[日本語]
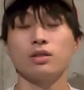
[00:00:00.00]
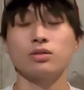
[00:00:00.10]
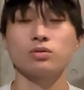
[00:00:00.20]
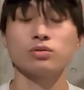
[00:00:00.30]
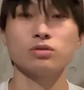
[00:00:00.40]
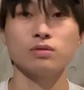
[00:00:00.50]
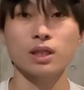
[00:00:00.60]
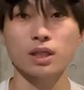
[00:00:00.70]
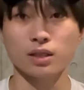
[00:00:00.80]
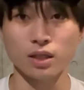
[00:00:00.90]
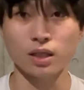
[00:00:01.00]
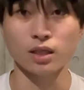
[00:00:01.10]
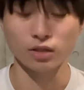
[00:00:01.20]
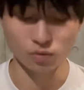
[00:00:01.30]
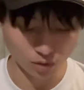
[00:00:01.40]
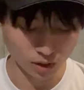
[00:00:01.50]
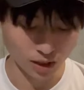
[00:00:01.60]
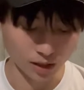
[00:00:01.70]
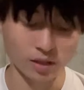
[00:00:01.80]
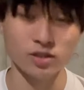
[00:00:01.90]
というわけで、今
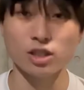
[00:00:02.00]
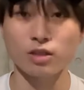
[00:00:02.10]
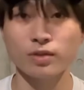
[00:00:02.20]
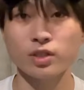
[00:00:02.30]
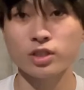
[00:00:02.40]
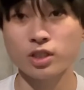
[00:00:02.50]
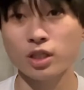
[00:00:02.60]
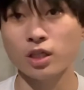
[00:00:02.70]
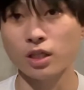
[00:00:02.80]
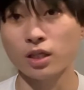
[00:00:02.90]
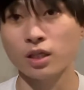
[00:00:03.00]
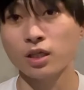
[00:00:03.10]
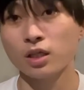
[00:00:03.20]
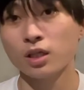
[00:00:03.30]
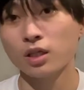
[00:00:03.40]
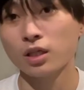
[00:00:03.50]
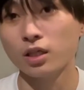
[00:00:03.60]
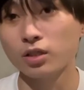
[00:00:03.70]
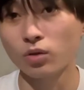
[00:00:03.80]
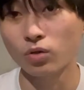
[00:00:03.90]
回ね、JBC、
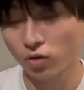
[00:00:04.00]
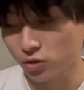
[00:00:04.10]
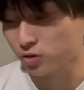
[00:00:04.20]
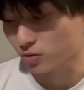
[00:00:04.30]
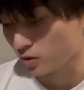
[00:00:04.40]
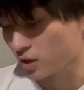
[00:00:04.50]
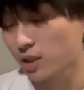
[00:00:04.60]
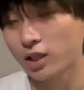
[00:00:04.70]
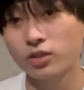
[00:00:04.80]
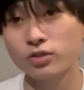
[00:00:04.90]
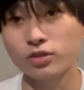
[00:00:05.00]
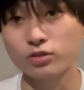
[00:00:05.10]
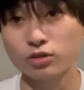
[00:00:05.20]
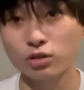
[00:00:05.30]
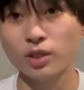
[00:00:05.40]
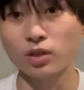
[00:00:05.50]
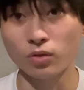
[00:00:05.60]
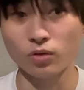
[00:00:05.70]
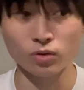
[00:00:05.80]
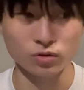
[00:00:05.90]
えー、4競争、2歳優秀含めて
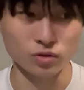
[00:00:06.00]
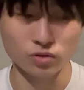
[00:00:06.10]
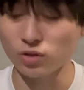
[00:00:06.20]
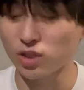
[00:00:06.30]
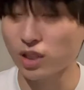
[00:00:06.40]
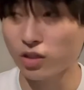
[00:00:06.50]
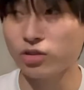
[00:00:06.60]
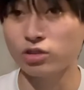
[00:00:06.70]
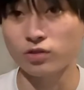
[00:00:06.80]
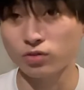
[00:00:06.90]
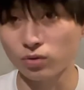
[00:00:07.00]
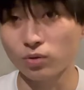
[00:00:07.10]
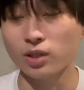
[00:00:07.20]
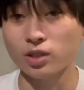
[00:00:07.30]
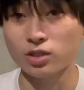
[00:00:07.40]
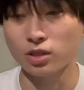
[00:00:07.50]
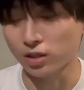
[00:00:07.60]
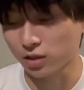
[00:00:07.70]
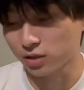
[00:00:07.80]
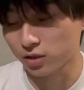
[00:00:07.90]
4競争、ちょっと2歳優秀はちょっと動画出してな
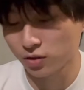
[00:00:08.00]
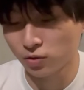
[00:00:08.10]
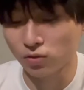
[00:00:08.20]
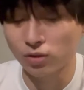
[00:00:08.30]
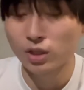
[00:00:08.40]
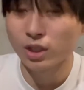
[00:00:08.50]
いんですけど、